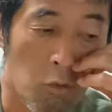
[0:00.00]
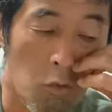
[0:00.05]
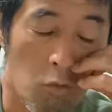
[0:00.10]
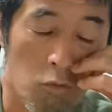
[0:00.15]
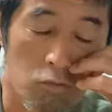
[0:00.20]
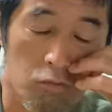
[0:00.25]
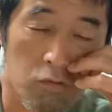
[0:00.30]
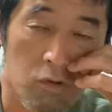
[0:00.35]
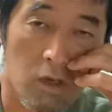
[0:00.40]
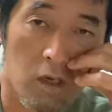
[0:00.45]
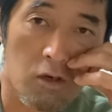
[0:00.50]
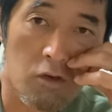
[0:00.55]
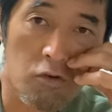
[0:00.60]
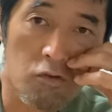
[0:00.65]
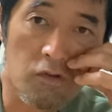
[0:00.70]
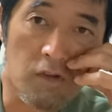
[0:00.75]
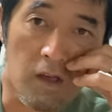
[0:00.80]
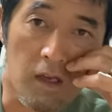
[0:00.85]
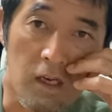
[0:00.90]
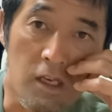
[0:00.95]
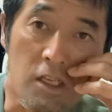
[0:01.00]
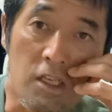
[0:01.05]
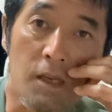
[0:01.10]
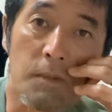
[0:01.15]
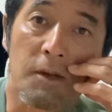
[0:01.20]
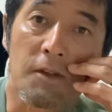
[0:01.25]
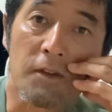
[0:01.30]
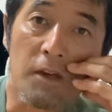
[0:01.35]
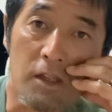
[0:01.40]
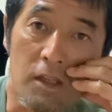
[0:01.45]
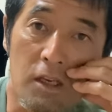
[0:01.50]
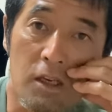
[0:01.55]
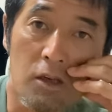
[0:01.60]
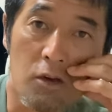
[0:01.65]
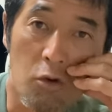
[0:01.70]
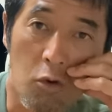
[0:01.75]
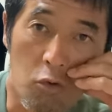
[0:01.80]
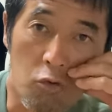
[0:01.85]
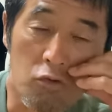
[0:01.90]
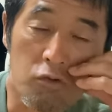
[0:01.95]
オルトラン流剤がいいんちゃいますかね。
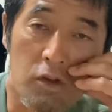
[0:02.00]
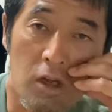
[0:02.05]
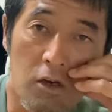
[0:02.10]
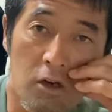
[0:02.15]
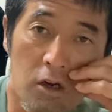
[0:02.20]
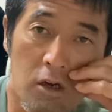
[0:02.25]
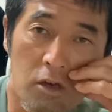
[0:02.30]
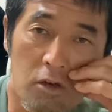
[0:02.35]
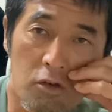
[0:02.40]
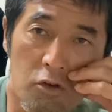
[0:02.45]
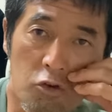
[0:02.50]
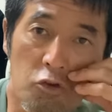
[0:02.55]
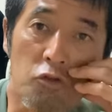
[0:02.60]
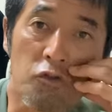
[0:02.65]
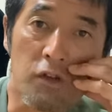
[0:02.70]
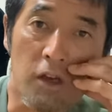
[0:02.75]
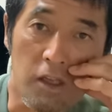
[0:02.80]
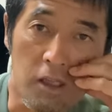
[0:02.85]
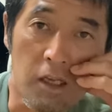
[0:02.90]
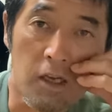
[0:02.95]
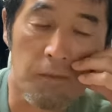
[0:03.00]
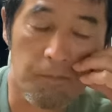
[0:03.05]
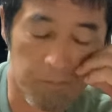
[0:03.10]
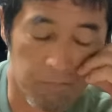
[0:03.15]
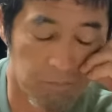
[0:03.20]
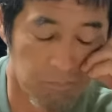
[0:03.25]
オルトラン流剤ね。